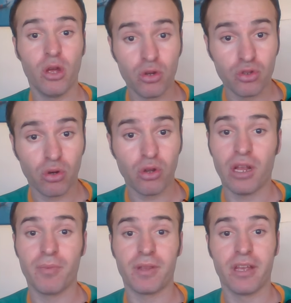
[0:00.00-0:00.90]
Çok
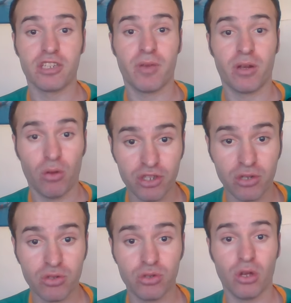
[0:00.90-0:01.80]
önemli gelişmeler olacak
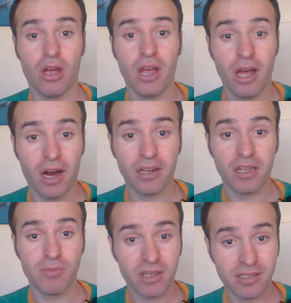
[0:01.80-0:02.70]
olacak çünkü
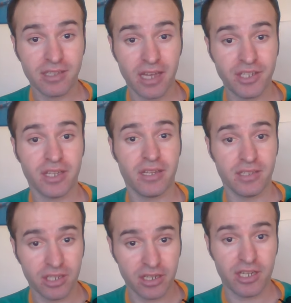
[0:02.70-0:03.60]
arada bir kıskanç krizi
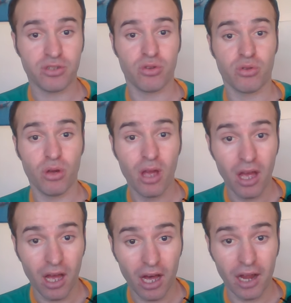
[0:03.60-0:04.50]
çıkacak çünkü
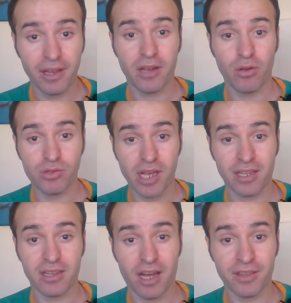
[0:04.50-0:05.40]
aydan
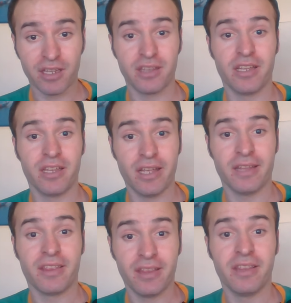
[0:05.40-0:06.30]
özellikle dağdaki bir
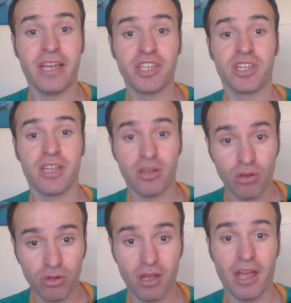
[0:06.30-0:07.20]
e, değişikleri gördü.